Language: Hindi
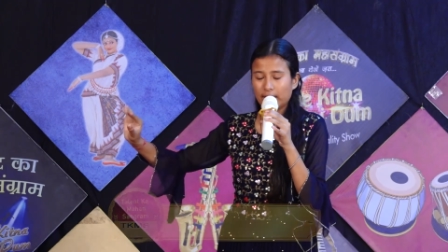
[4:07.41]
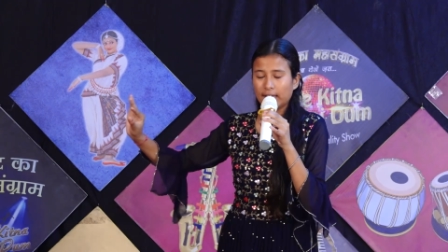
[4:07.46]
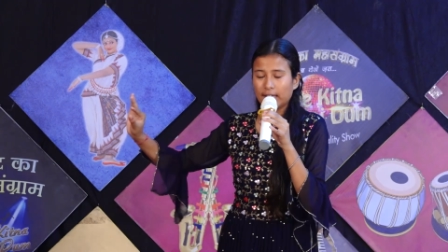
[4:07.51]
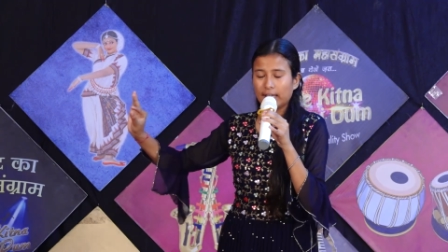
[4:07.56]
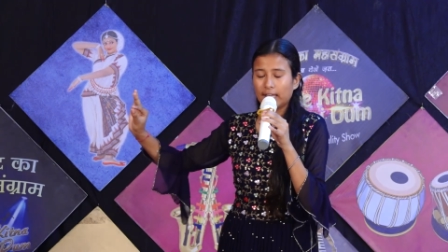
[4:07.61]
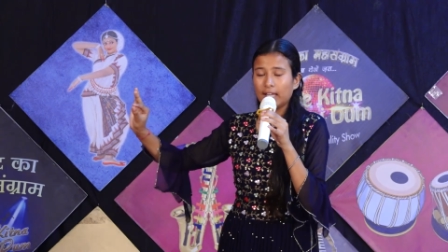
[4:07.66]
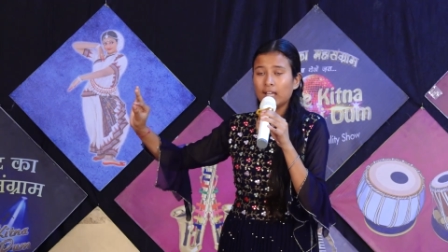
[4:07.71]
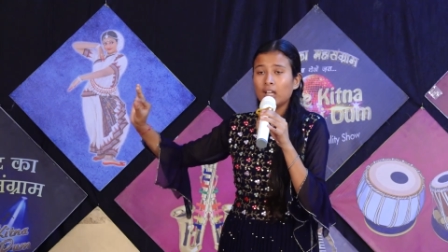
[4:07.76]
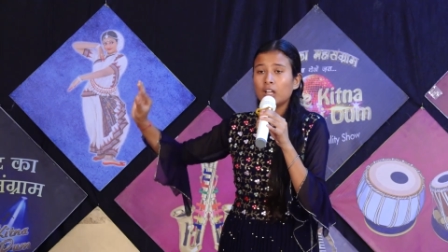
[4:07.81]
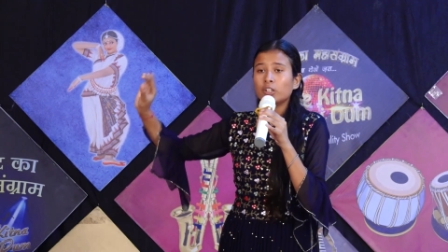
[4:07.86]

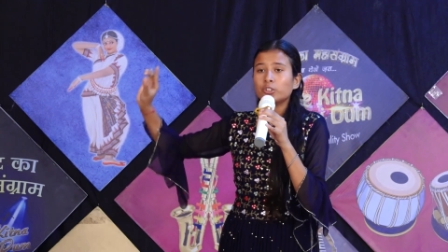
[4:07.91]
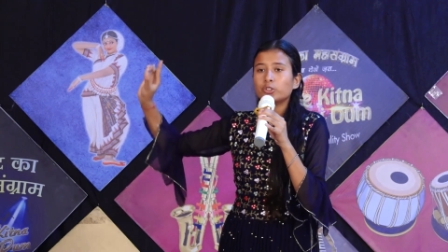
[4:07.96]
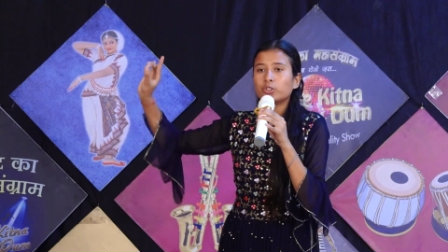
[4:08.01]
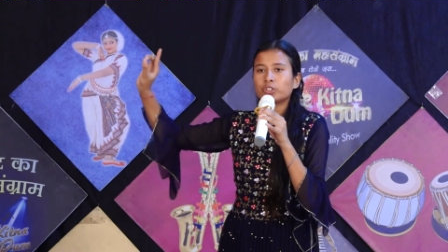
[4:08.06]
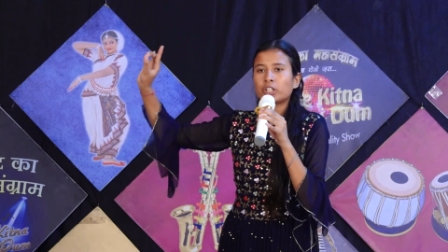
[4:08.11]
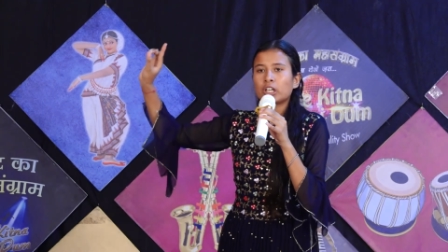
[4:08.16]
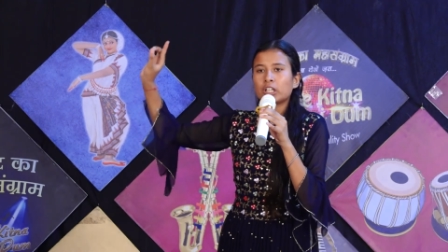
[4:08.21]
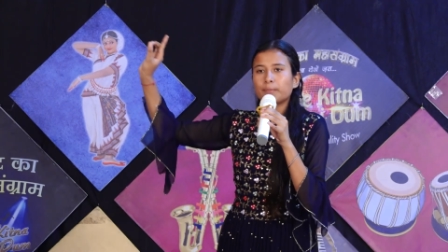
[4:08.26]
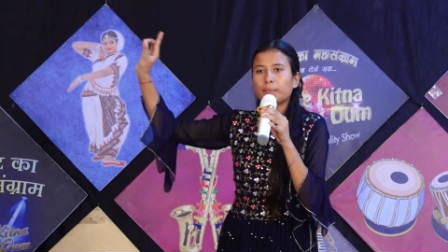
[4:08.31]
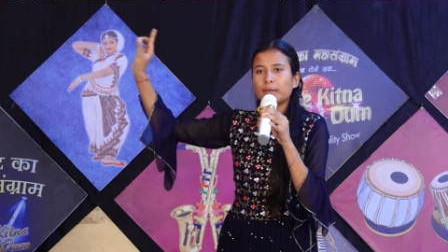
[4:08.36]
है जो
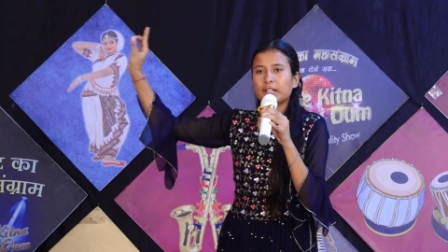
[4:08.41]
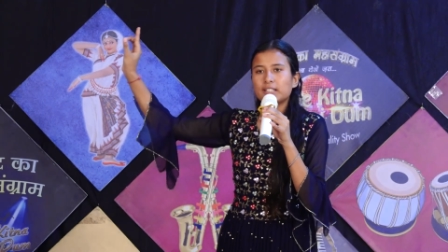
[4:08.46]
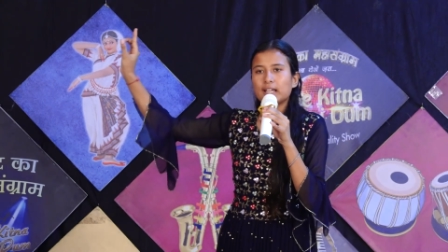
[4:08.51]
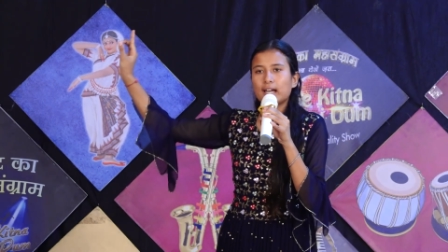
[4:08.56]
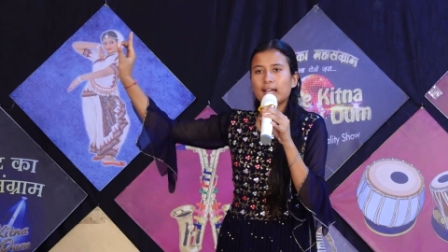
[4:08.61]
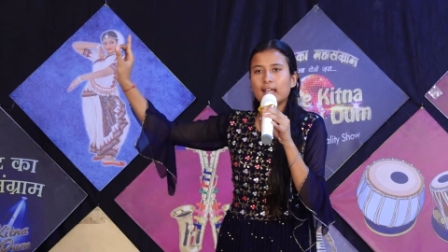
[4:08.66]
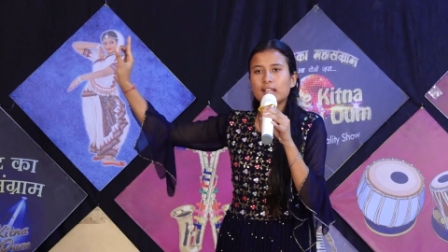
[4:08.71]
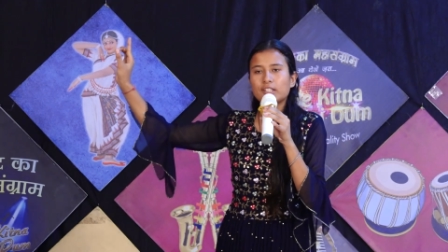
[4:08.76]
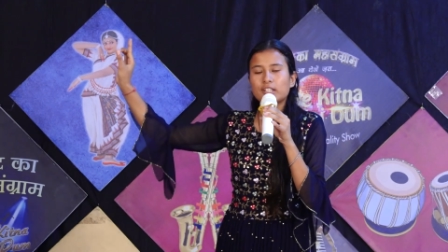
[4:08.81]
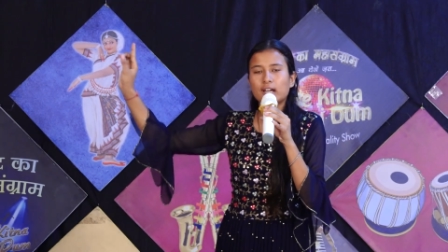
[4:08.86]
छत पर
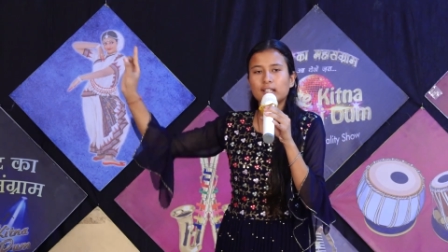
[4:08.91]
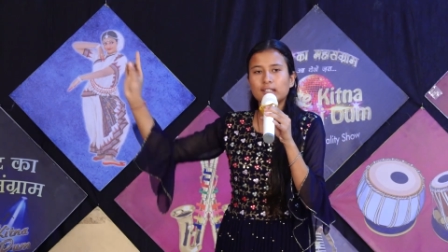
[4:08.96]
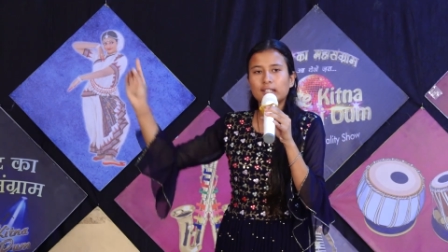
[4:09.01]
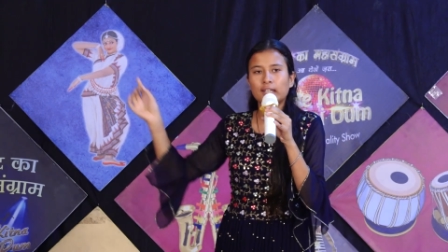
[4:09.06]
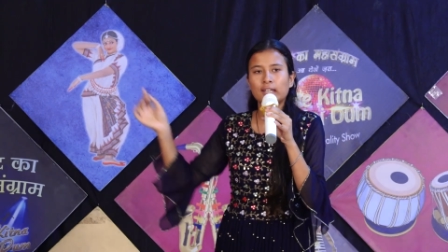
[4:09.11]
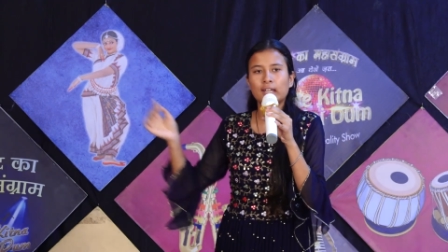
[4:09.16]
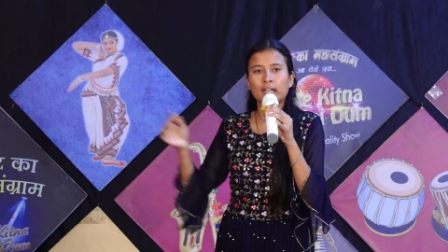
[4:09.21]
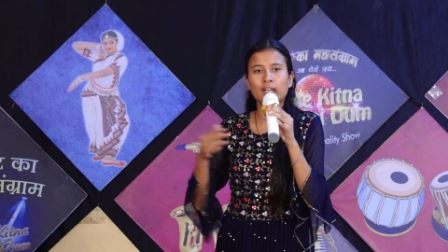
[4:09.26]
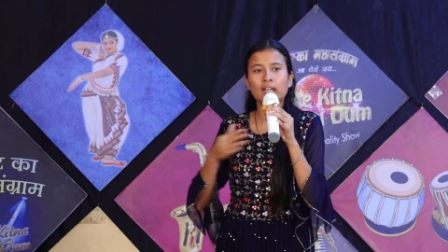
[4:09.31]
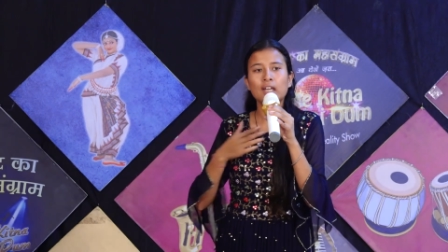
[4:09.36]
जाना चाहते
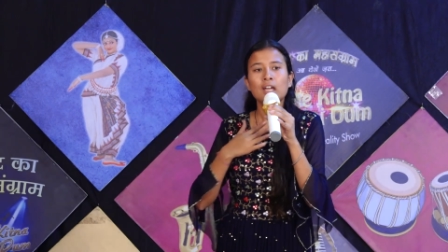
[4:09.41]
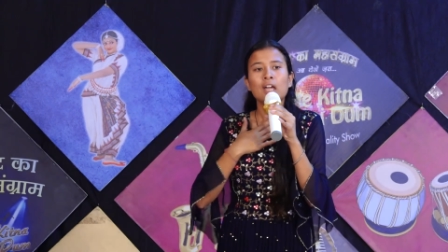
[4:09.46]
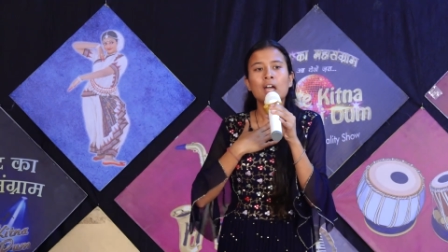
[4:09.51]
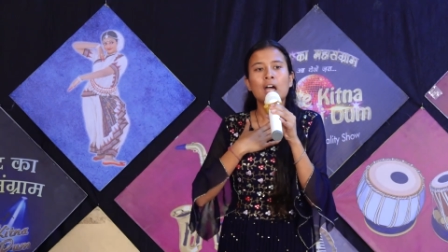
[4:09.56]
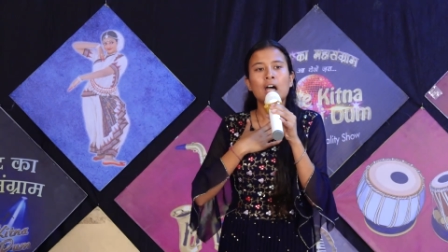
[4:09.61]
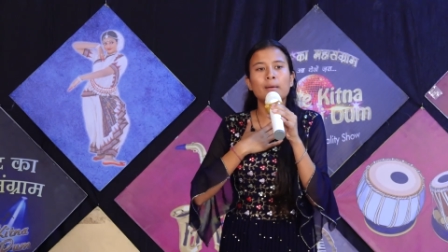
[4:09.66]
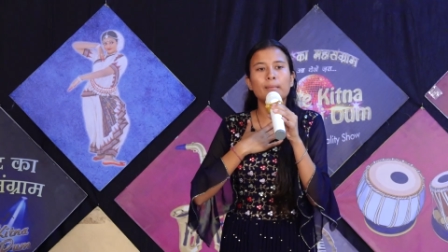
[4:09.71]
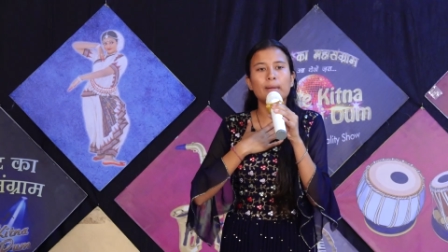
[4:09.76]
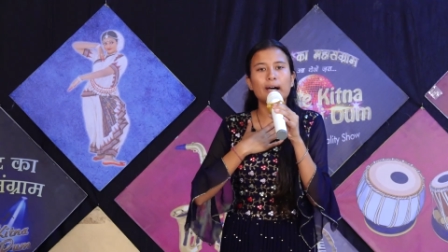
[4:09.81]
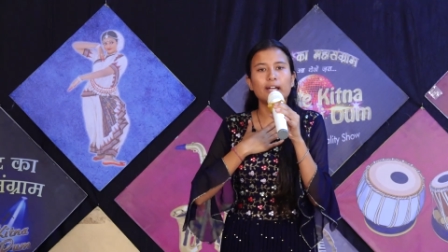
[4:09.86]
हैं
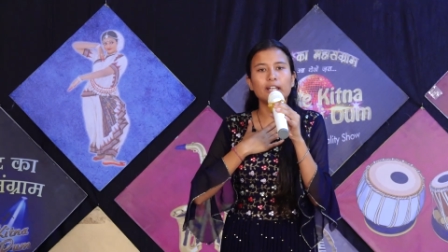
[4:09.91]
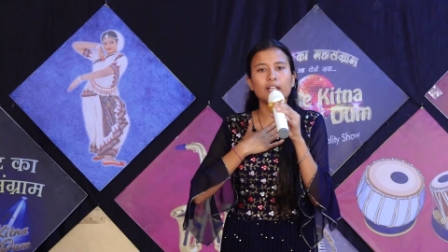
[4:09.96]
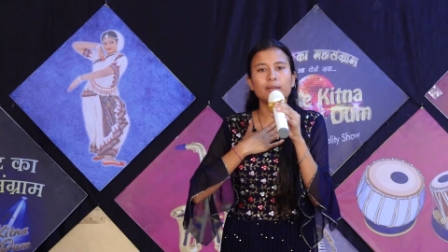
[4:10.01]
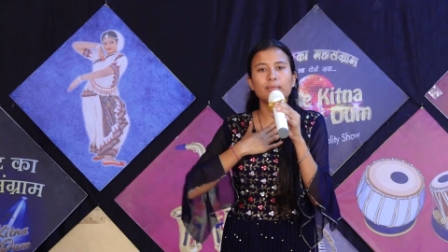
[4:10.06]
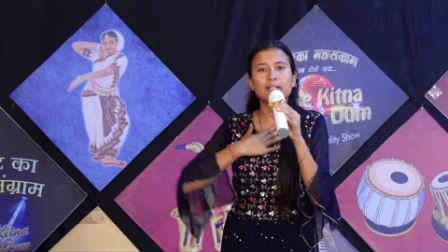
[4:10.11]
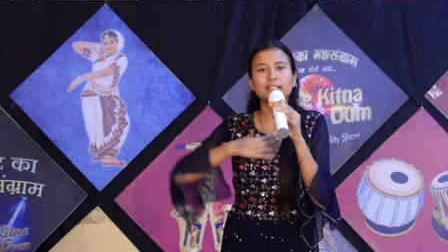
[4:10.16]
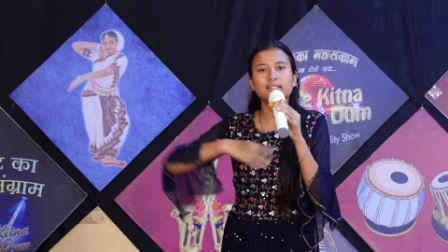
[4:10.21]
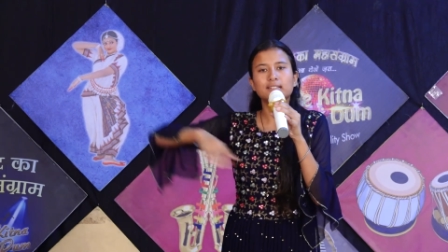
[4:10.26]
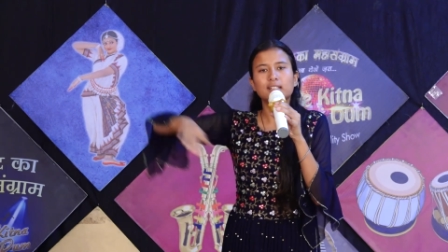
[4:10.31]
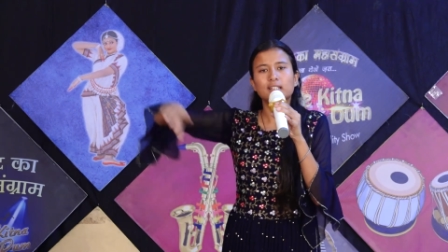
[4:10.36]
हमारी
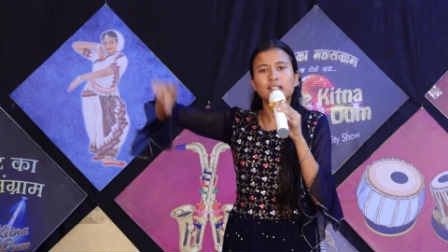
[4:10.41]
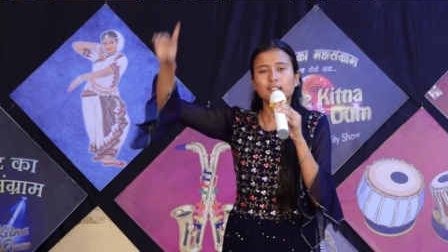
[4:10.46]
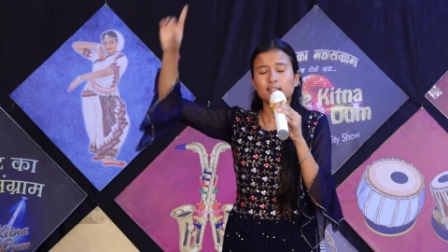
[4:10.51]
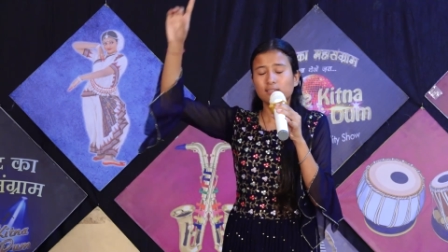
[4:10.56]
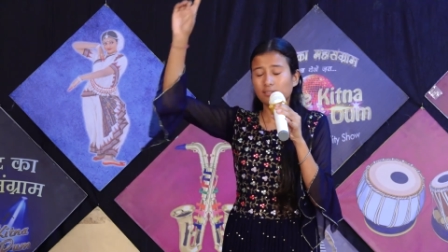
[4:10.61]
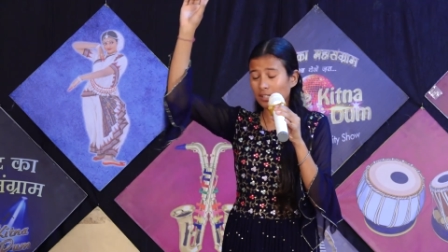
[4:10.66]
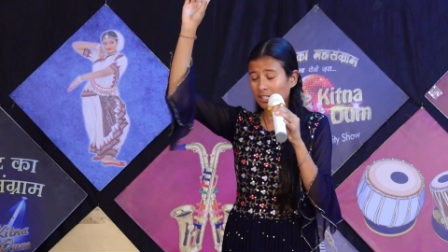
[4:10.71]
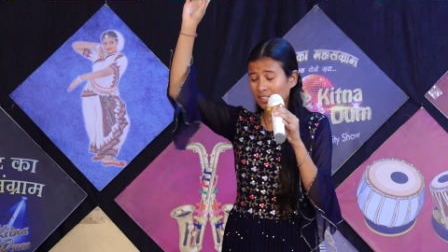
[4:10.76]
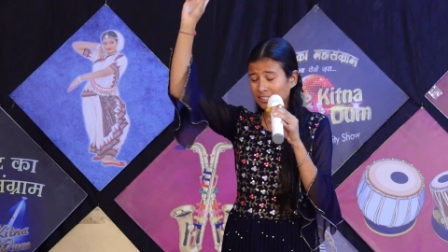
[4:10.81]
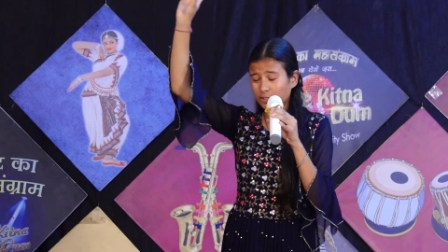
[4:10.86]
मंजिल
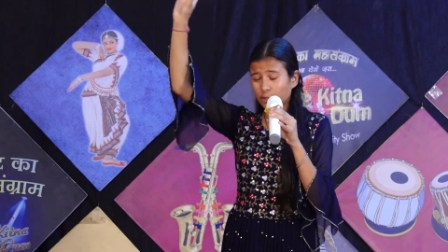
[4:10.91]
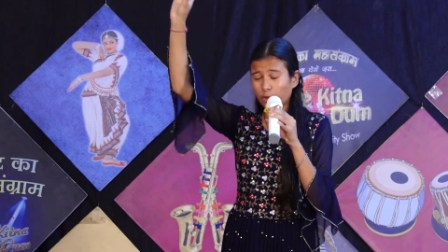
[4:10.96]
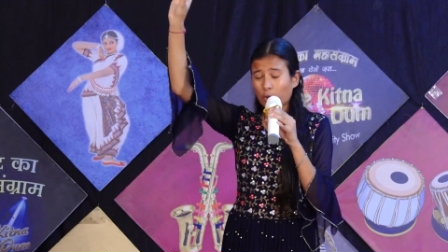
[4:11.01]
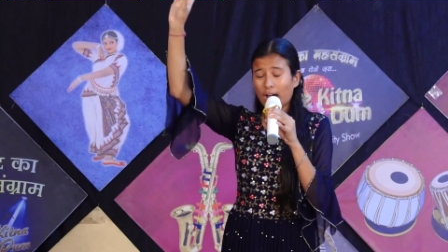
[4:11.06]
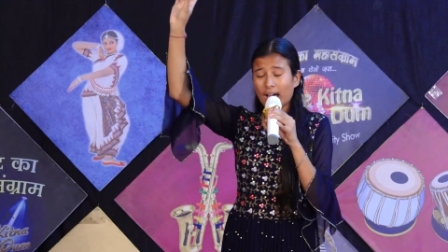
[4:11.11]
तो